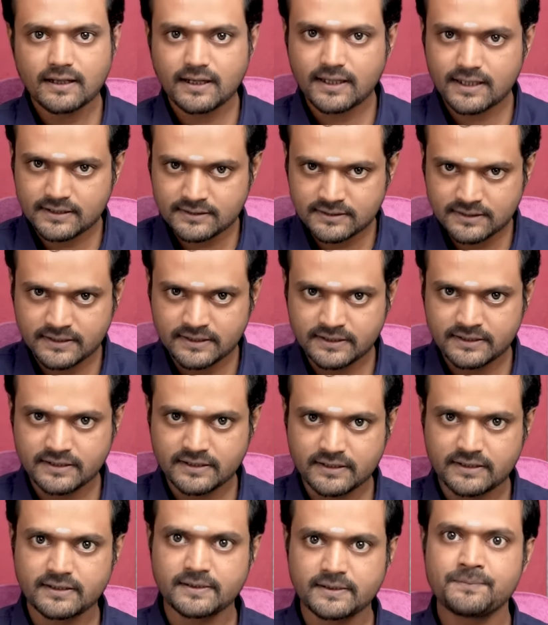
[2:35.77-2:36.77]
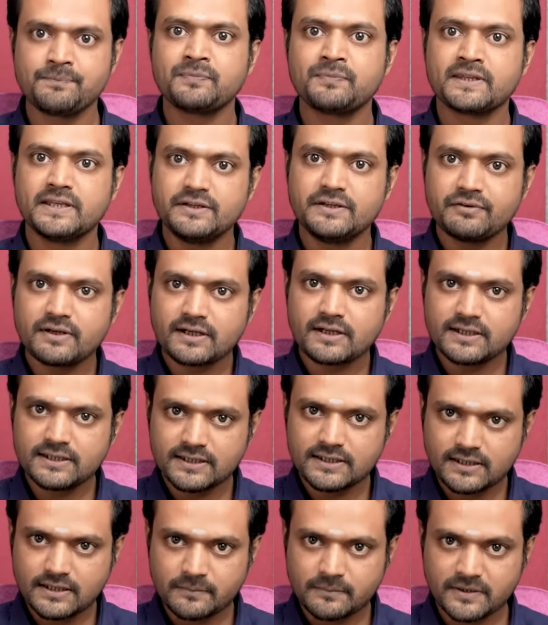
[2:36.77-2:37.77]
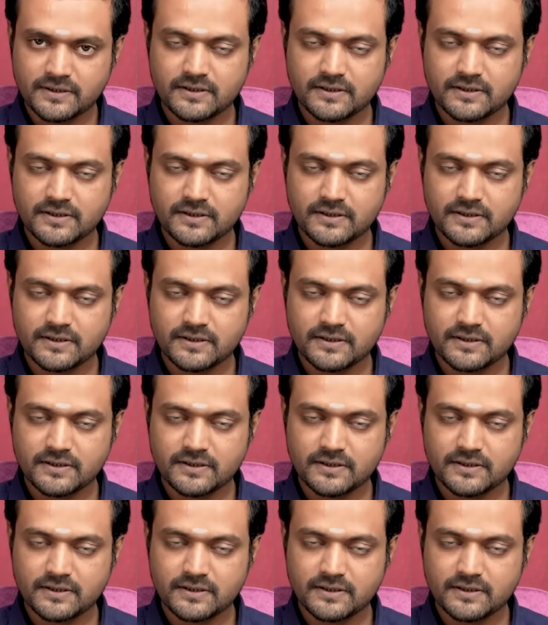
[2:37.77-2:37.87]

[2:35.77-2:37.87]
கலந்து நின்றுருது இவர்களுக்கு